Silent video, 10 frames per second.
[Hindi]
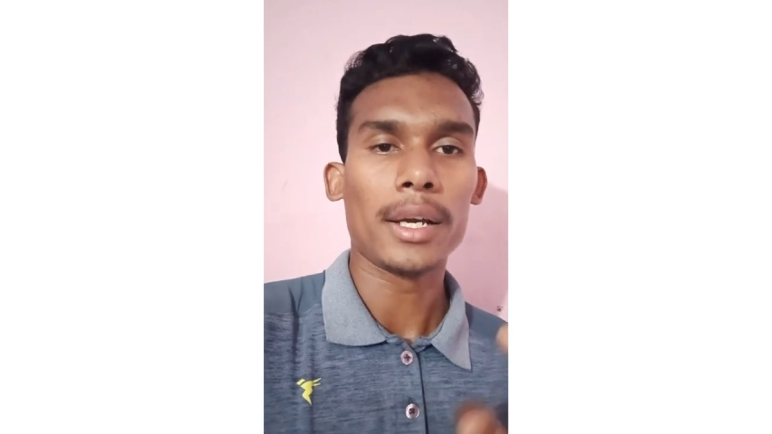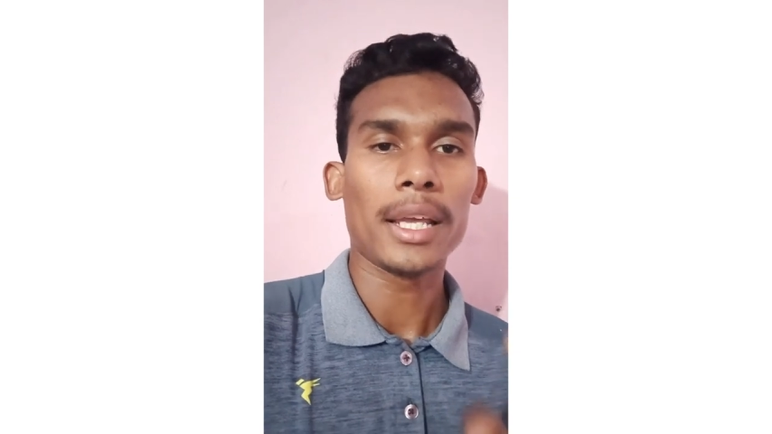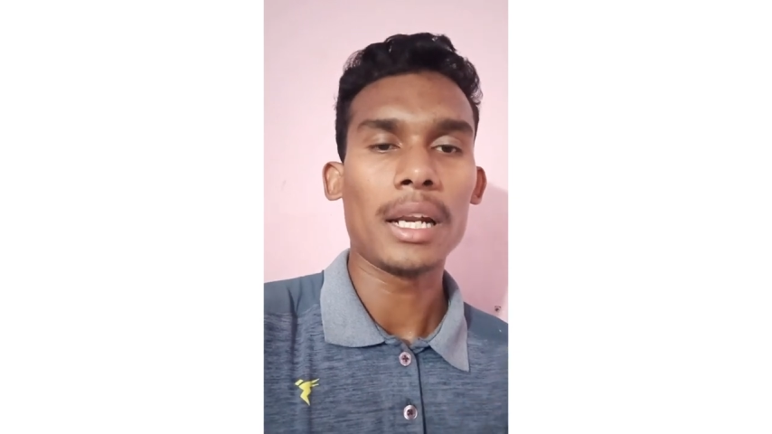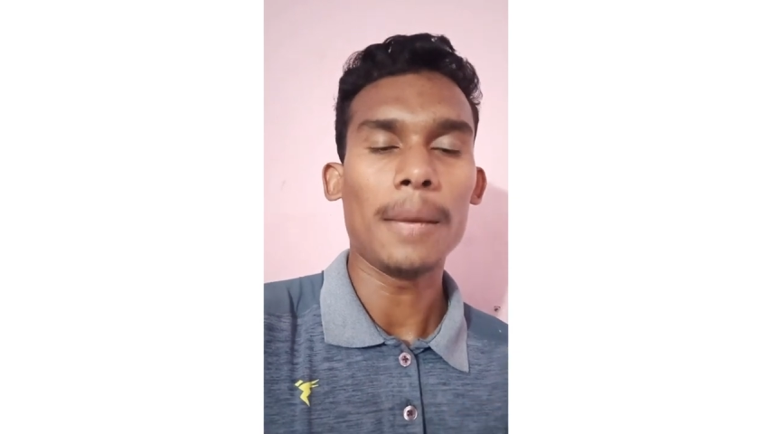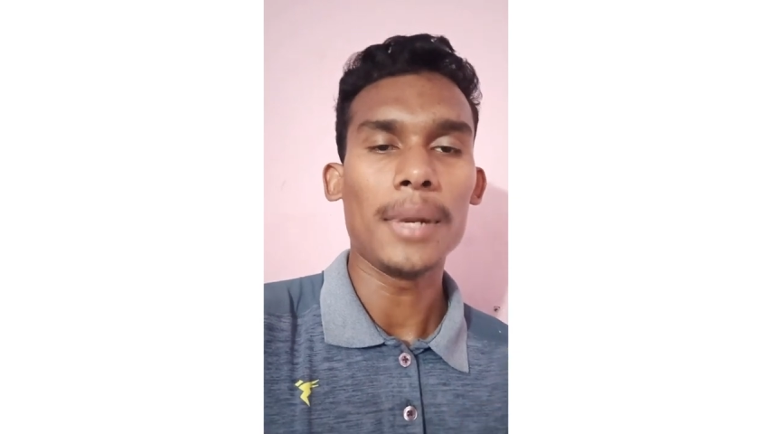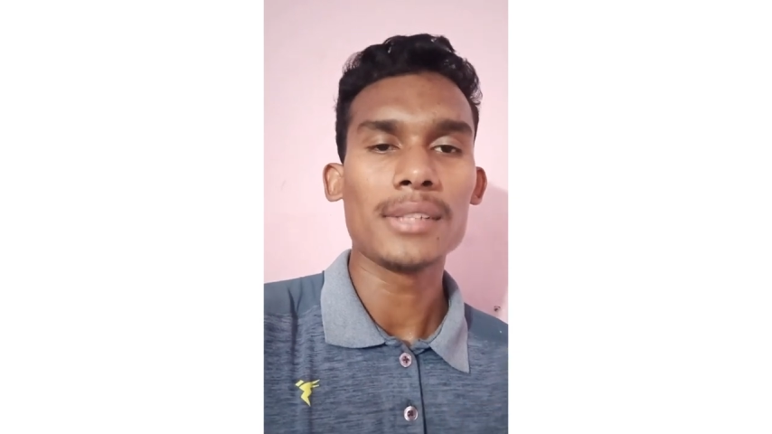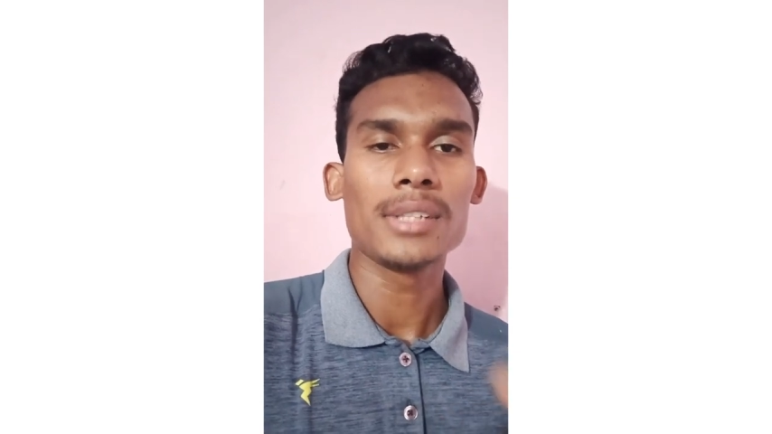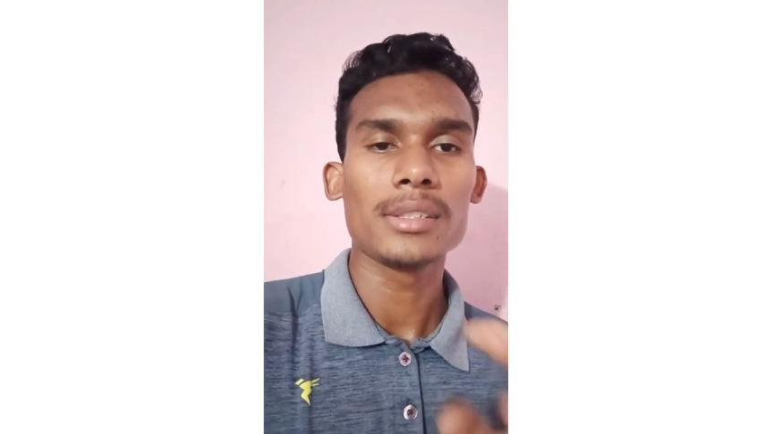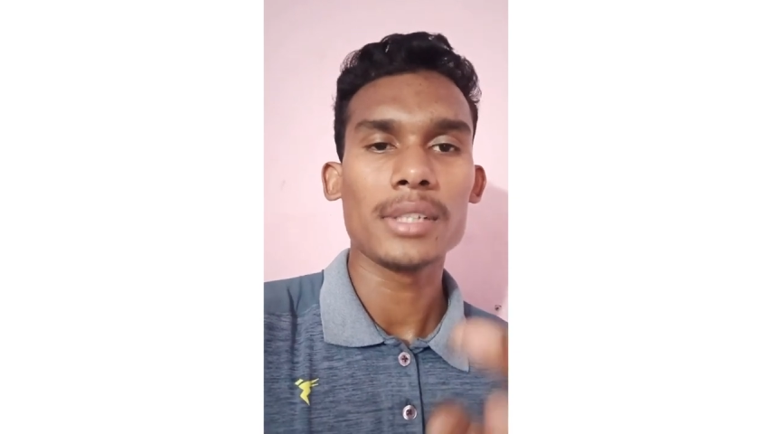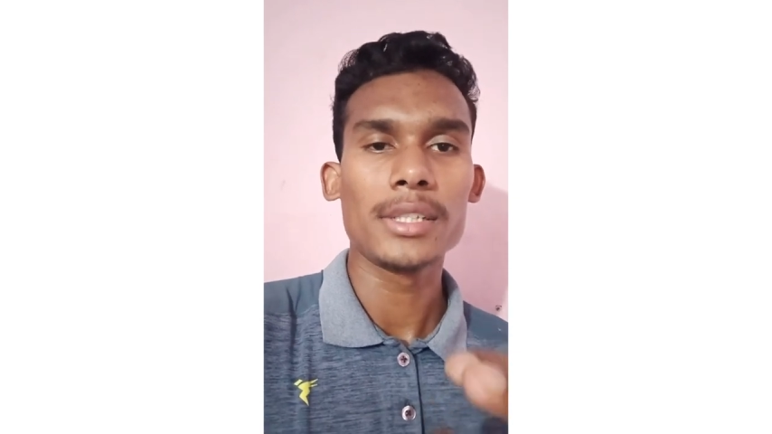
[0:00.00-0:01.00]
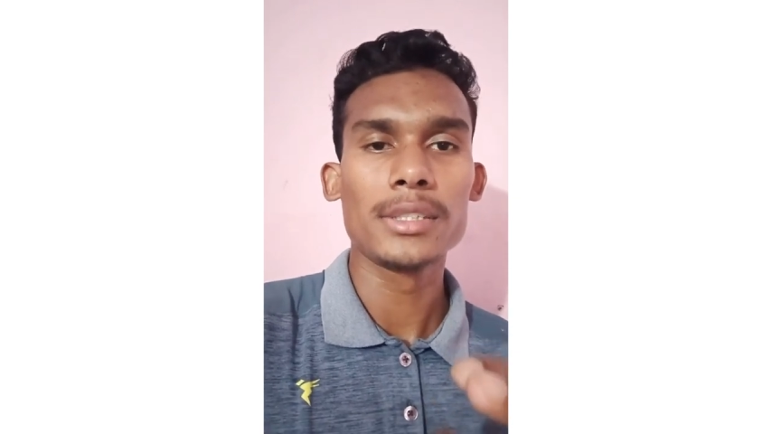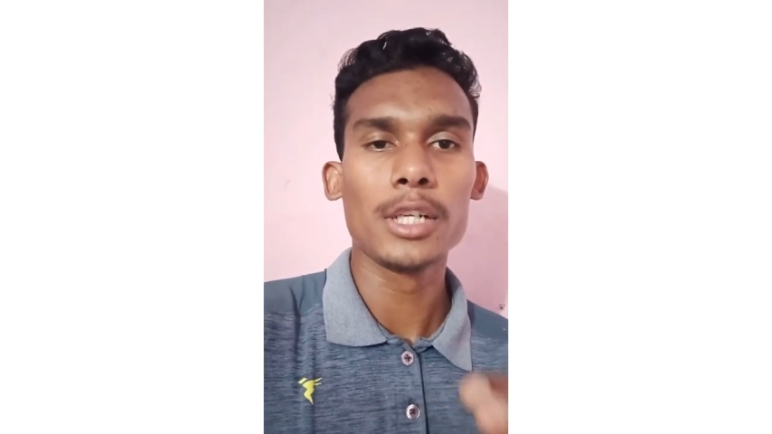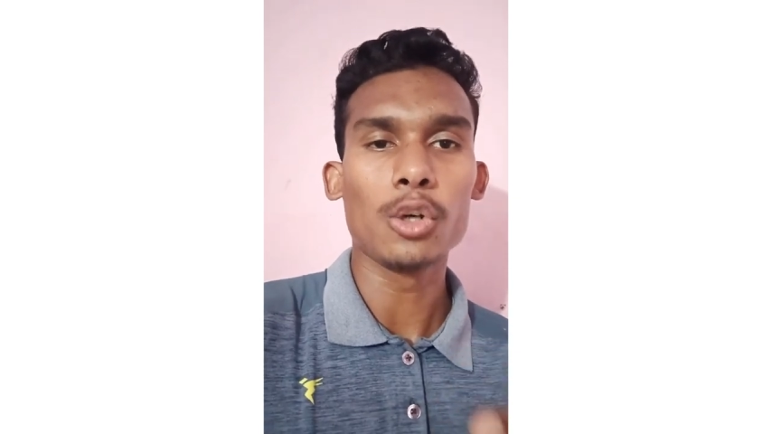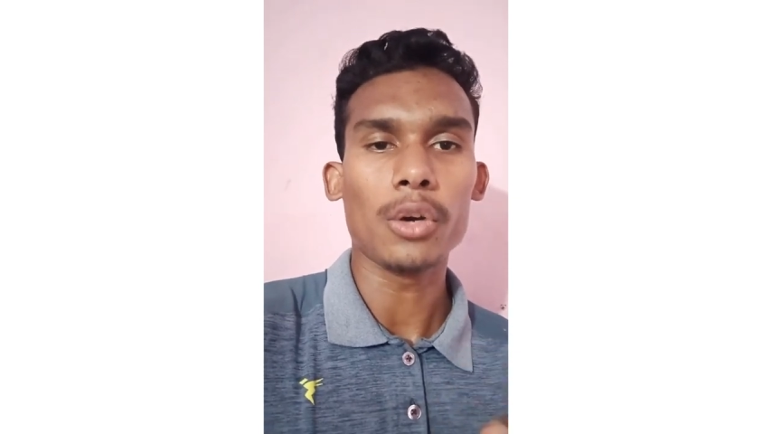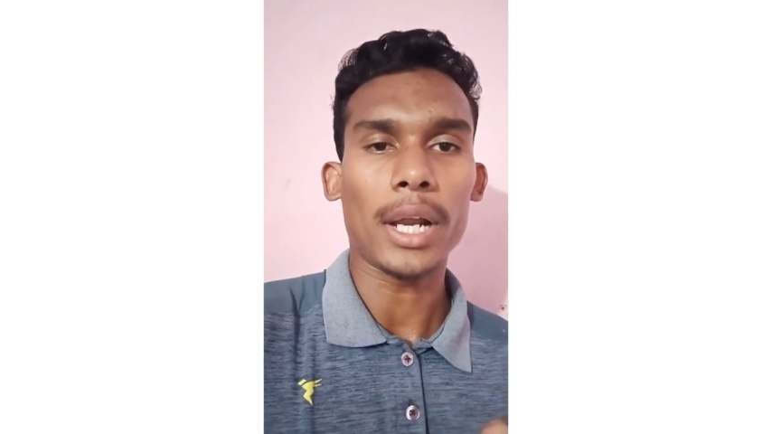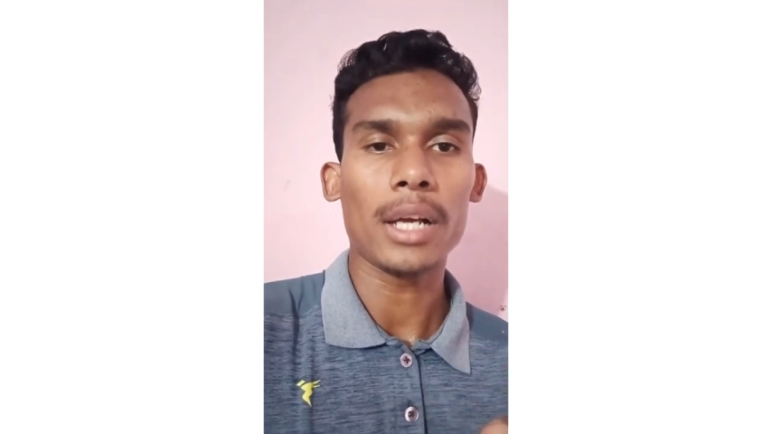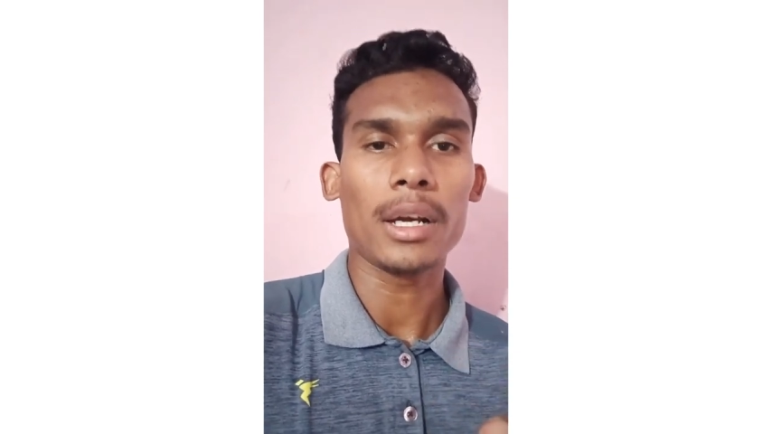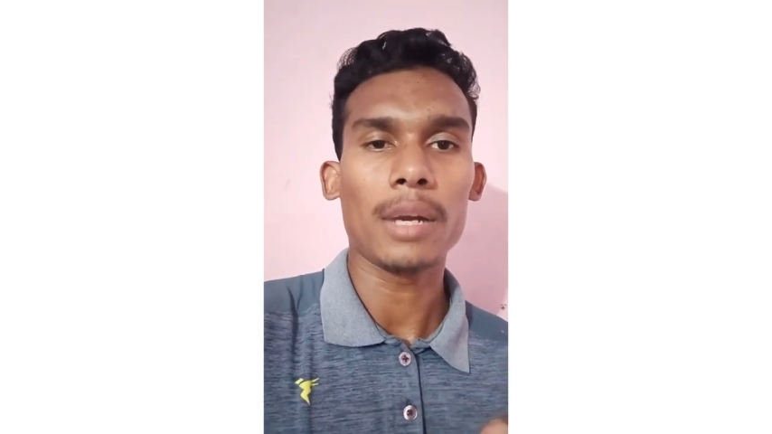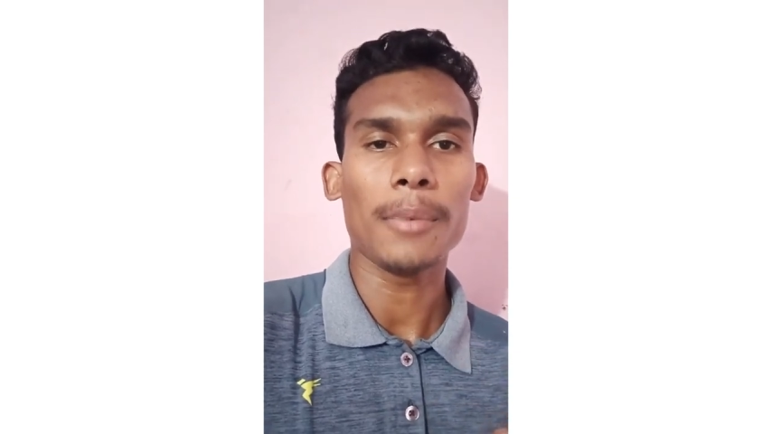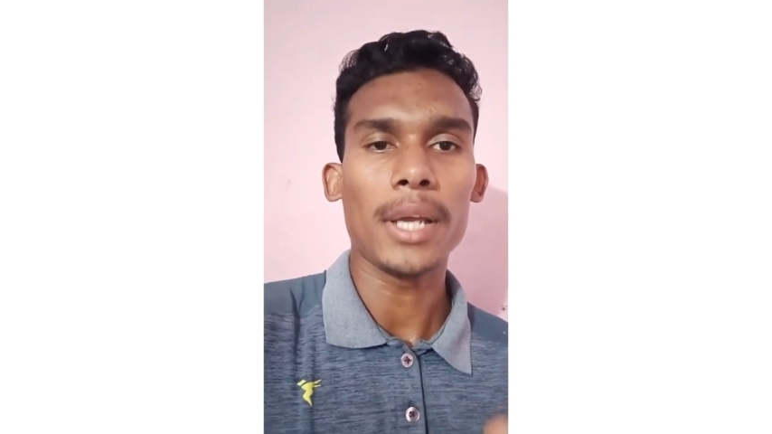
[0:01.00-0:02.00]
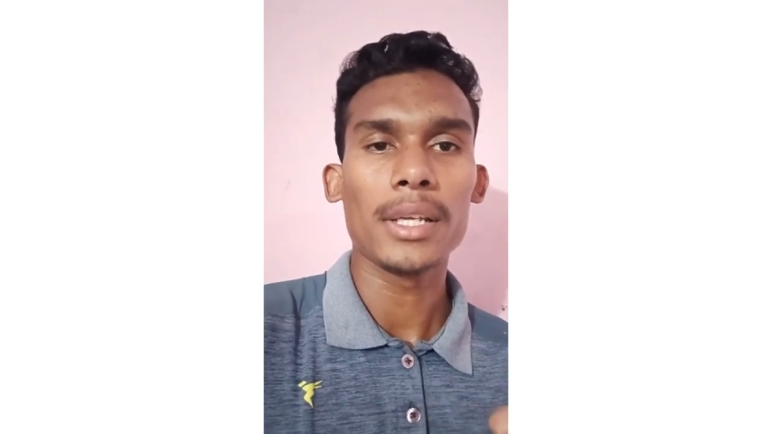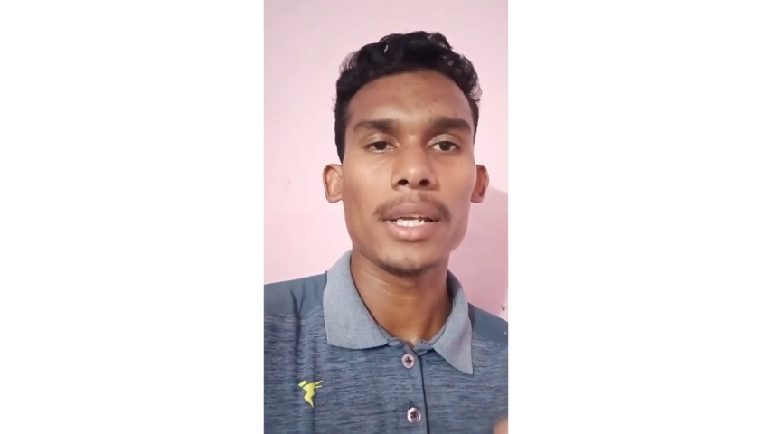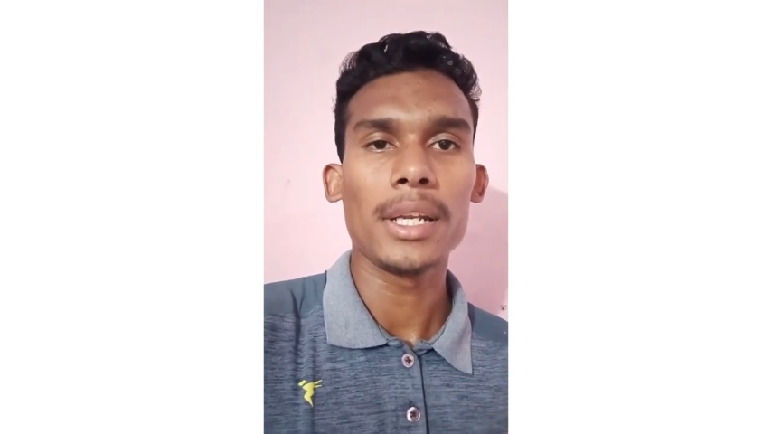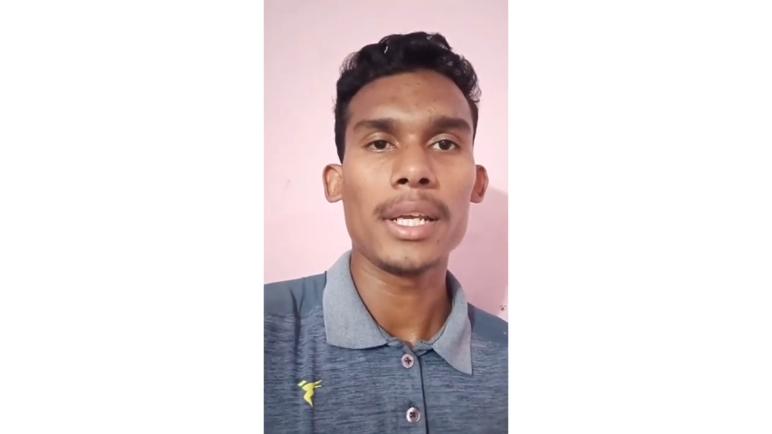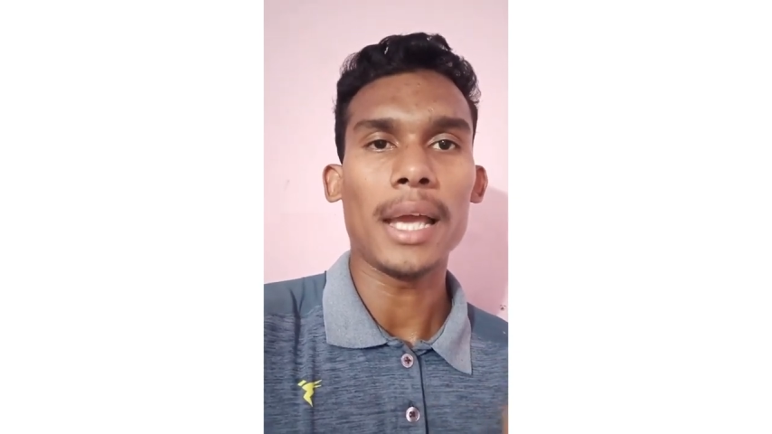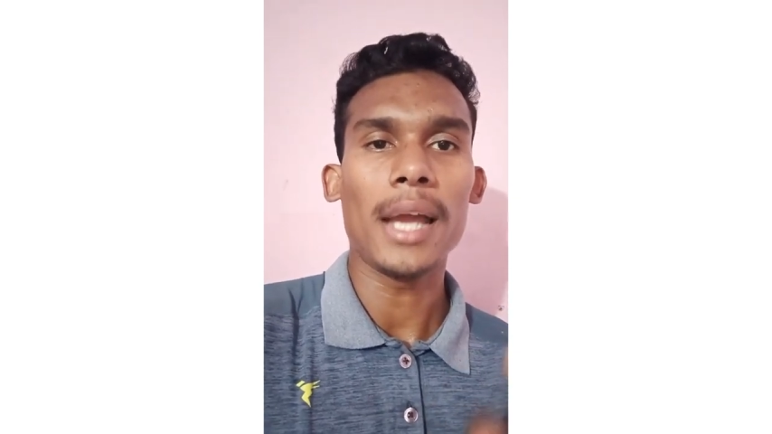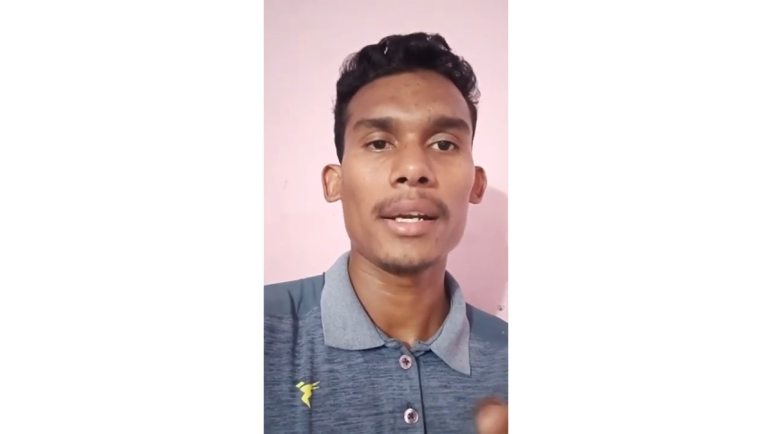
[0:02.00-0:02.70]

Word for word: केरला ब्लास्टर्स इस डील को क्रैक कर पाएगी नहीं